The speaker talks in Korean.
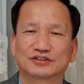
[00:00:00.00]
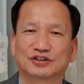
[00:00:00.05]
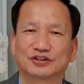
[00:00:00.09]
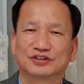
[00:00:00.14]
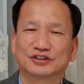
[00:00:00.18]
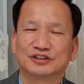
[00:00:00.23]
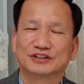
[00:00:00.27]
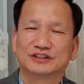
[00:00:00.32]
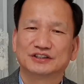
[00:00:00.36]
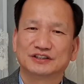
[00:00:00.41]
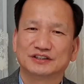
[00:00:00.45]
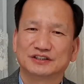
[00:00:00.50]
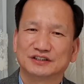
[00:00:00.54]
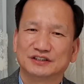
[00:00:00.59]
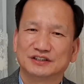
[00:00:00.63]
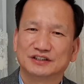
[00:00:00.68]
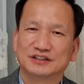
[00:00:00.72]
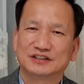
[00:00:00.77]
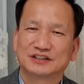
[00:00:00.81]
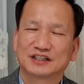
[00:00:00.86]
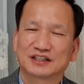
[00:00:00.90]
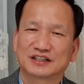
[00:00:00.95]
저는
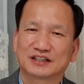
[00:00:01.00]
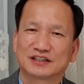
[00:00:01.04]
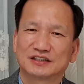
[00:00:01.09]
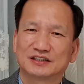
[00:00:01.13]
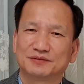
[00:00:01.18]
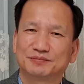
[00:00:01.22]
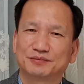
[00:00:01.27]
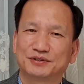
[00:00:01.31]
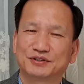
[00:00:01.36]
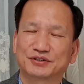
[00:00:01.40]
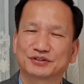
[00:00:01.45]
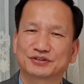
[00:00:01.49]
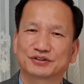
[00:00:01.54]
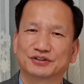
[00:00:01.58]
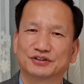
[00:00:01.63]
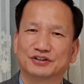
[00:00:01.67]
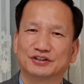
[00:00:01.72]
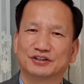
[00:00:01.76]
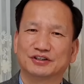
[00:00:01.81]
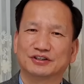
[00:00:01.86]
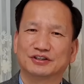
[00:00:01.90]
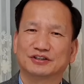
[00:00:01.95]
이 자리를
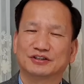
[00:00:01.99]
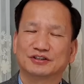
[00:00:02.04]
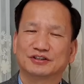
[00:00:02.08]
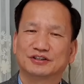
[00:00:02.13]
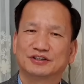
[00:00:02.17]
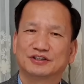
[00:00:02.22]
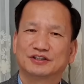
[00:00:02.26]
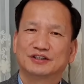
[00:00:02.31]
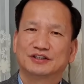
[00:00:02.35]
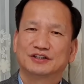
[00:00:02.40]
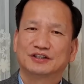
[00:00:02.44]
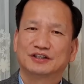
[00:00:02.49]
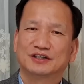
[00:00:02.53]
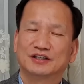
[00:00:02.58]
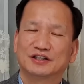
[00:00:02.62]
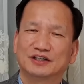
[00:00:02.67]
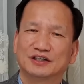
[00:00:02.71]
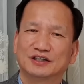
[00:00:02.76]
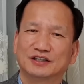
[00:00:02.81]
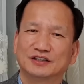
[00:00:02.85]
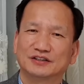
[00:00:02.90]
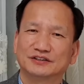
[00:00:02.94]
빌어서
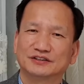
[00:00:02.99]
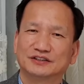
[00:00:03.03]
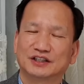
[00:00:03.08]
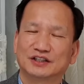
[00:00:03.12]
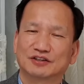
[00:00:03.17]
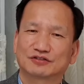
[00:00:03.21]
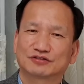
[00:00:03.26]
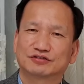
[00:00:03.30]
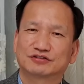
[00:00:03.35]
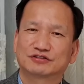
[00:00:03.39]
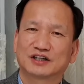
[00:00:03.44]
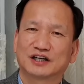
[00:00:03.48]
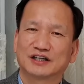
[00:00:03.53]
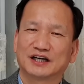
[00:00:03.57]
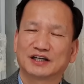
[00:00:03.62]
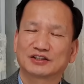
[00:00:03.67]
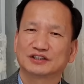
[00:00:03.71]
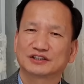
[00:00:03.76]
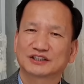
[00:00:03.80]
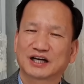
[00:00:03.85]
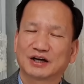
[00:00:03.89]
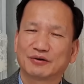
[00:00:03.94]
어 이제
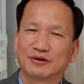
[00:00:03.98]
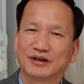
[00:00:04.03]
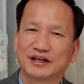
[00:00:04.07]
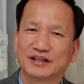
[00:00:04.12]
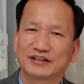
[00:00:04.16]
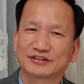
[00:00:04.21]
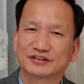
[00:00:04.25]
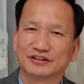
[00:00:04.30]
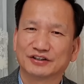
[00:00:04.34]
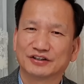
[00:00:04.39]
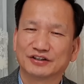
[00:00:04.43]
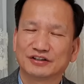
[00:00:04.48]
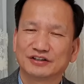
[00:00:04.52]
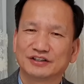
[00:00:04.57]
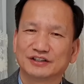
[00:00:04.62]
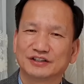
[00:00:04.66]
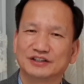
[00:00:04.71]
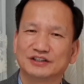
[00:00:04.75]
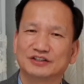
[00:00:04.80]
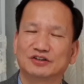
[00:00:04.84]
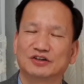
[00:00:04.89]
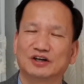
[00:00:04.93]
국가나
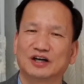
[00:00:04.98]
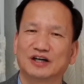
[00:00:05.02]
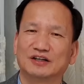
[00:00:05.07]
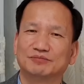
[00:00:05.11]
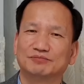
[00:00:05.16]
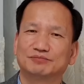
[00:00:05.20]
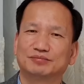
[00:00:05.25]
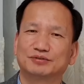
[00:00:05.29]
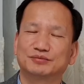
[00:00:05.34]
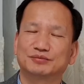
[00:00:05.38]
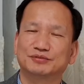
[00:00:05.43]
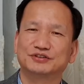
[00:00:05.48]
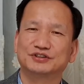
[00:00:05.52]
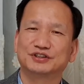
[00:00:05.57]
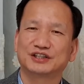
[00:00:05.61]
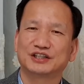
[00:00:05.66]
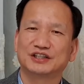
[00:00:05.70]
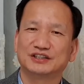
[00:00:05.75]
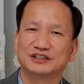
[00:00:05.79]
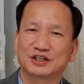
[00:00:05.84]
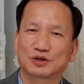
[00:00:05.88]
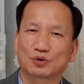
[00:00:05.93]
사회에서 이러한
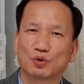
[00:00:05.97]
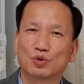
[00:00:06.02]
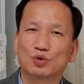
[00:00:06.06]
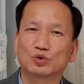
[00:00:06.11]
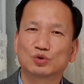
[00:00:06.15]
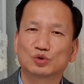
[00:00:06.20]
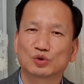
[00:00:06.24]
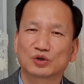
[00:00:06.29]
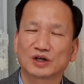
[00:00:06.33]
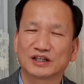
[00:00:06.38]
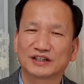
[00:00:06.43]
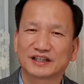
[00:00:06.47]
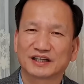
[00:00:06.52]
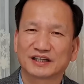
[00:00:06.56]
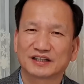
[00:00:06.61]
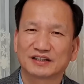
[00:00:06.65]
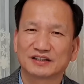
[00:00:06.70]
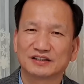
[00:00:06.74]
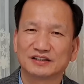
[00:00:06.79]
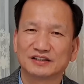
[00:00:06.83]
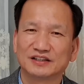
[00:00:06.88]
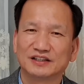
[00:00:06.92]
부분들이 이제
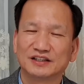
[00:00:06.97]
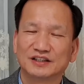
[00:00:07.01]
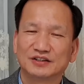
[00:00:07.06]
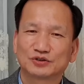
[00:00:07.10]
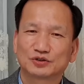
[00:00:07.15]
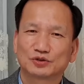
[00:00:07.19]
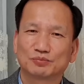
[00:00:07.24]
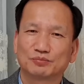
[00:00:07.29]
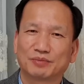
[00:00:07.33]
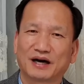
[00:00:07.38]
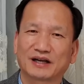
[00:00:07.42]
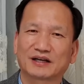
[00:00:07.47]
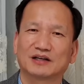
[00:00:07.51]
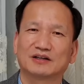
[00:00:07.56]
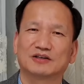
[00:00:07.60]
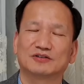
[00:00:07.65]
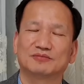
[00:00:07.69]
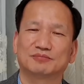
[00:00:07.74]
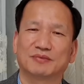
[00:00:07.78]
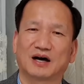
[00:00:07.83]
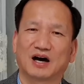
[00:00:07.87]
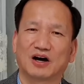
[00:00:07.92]
공론화되기를 좀
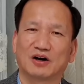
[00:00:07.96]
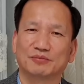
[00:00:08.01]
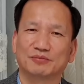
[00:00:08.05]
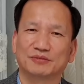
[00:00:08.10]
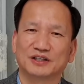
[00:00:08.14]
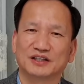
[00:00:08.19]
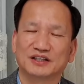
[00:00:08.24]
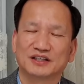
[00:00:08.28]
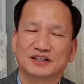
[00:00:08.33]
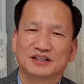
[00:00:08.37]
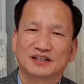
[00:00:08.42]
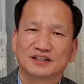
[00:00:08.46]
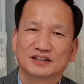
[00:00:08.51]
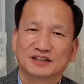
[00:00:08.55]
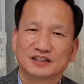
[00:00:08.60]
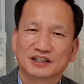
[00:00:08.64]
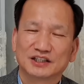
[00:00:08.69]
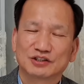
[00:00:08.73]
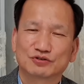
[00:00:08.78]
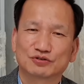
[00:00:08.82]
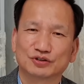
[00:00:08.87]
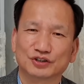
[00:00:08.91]
바라는 마음이
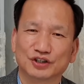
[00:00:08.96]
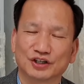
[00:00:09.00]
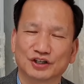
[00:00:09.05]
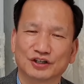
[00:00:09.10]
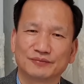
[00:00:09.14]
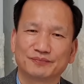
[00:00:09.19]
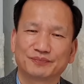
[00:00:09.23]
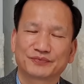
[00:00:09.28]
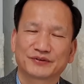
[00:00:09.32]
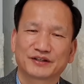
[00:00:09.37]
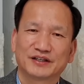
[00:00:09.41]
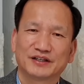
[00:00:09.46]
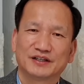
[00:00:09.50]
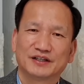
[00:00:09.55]
있고요.